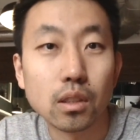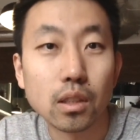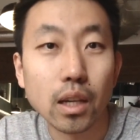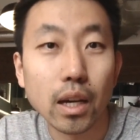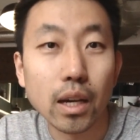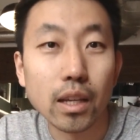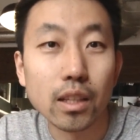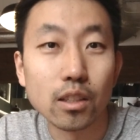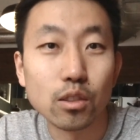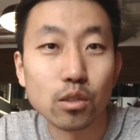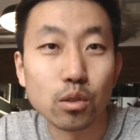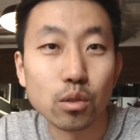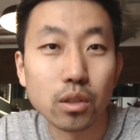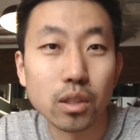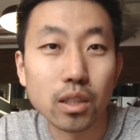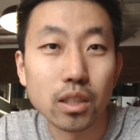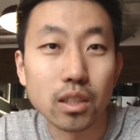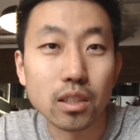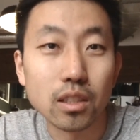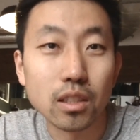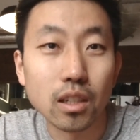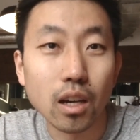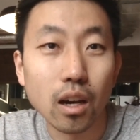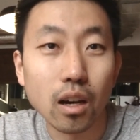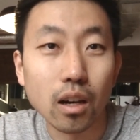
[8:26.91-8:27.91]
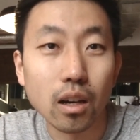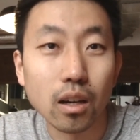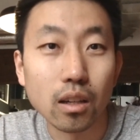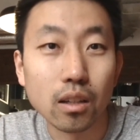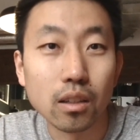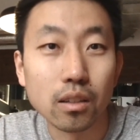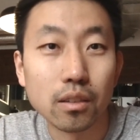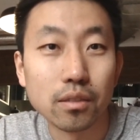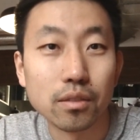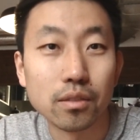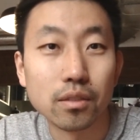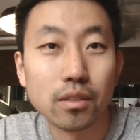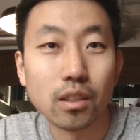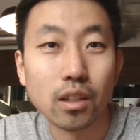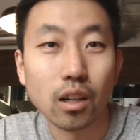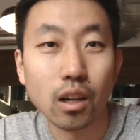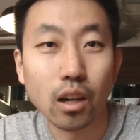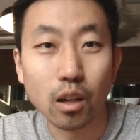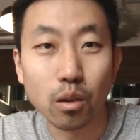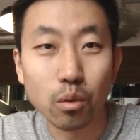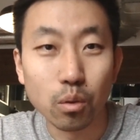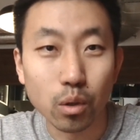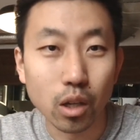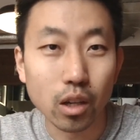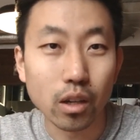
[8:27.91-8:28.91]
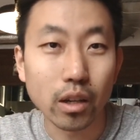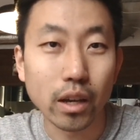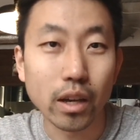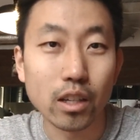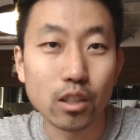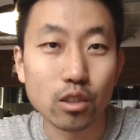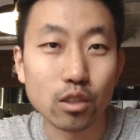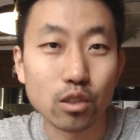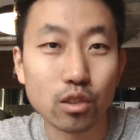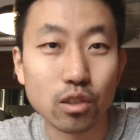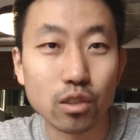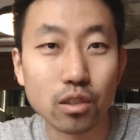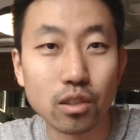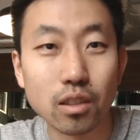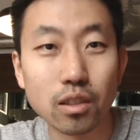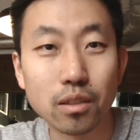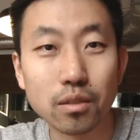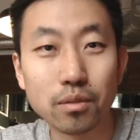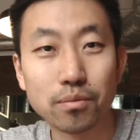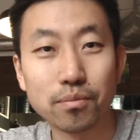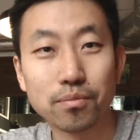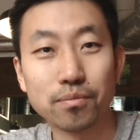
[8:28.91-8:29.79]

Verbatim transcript: 看着就很香啊。好，我要开始吃了，